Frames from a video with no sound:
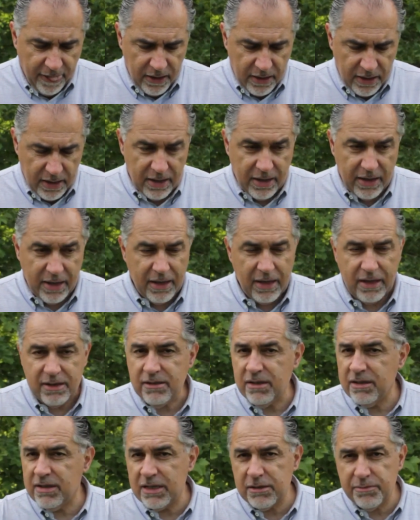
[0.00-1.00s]
Eh,
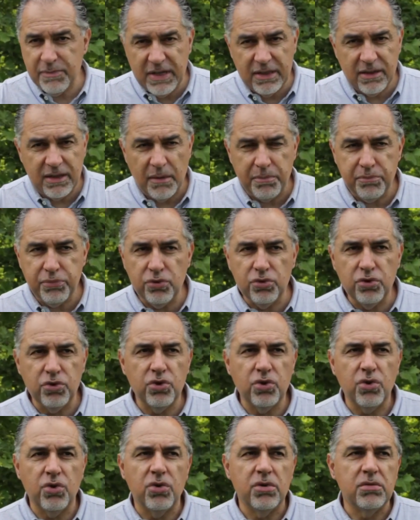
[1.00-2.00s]
si trasmette
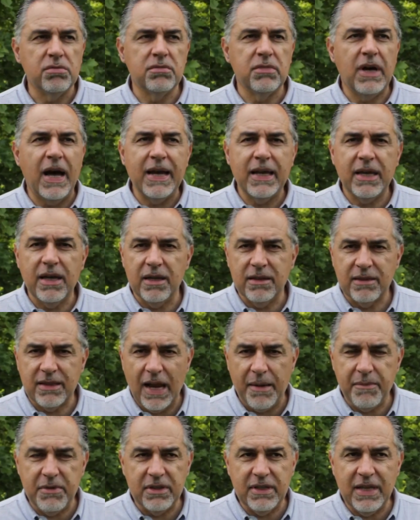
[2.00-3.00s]
appunto anche
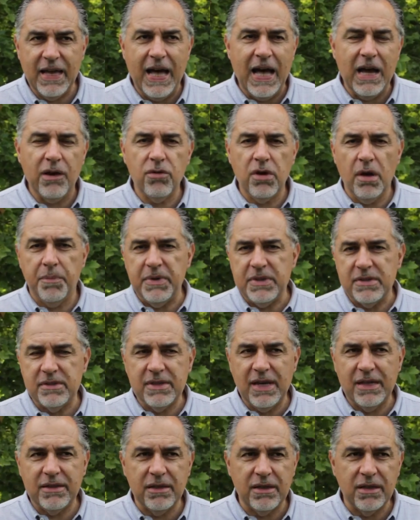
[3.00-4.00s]
tramite acqua,
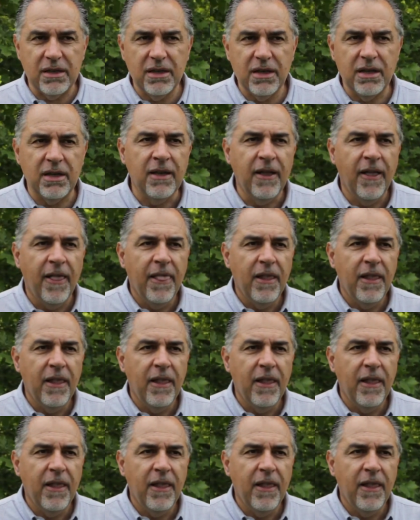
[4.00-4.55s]
pensate che